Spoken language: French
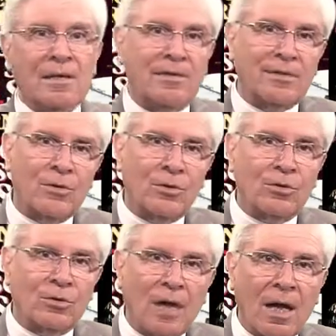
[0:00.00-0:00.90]
des allures
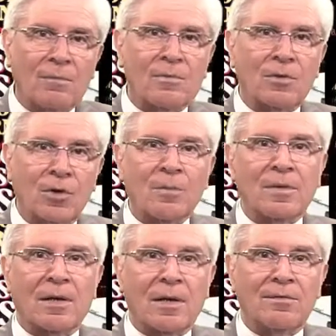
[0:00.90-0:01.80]
de drame comme
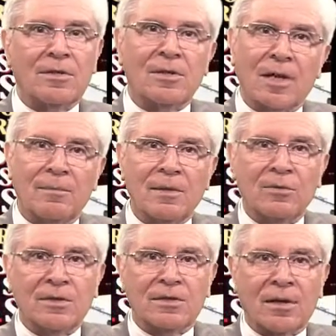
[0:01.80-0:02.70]
dans la vie de l'abbé
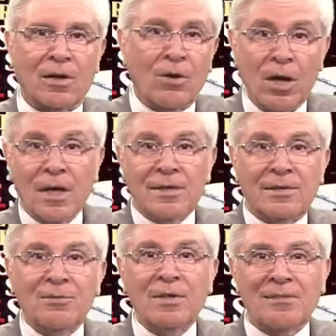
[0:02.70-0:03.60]
de Alors,
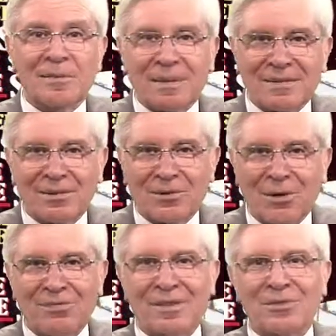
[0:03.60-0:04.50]
si vous n'avez pas
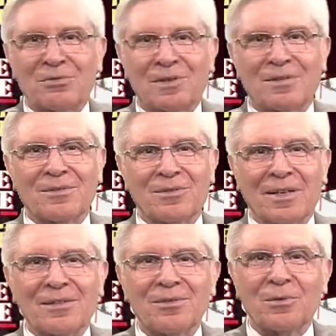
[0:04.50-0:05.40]
encore fait le choix de vos
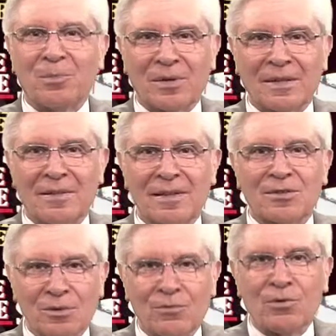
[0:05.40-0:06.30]
lectures pour
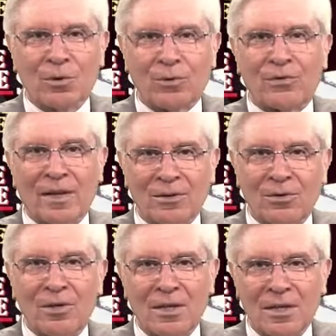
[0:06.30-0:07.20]
l'été, je vous conseille
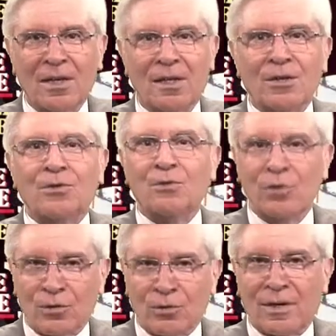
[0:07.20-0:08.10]
de lire
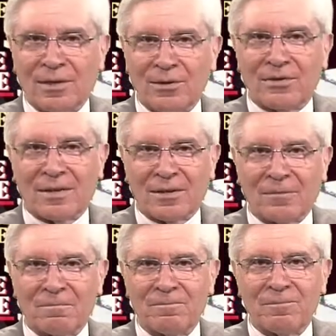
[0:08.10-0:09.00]
Sous le soleil de
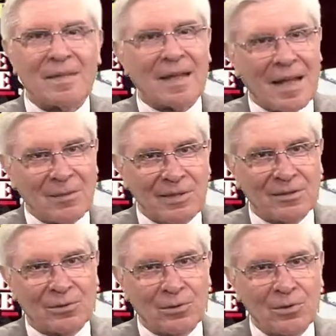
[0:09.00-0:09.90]
Satan. À
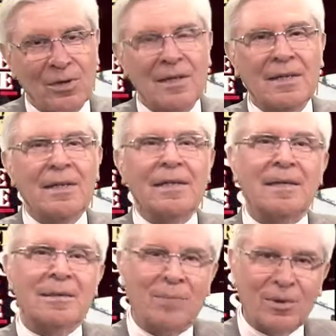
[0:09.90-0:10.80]
bientôt
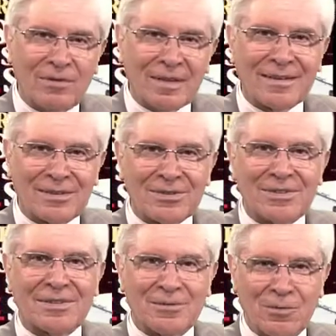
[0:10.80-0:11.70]
et bonnes vacances
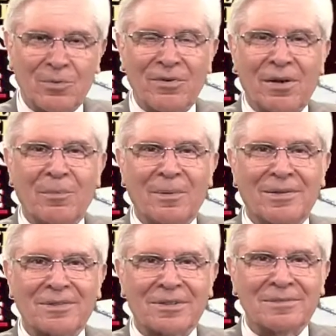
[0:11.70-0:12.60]
si vous pouvez en
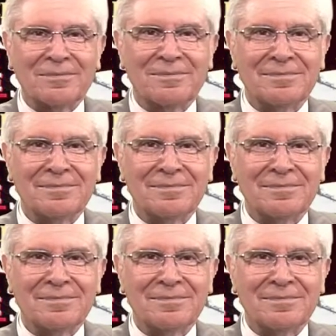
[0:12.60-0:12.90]
prendre.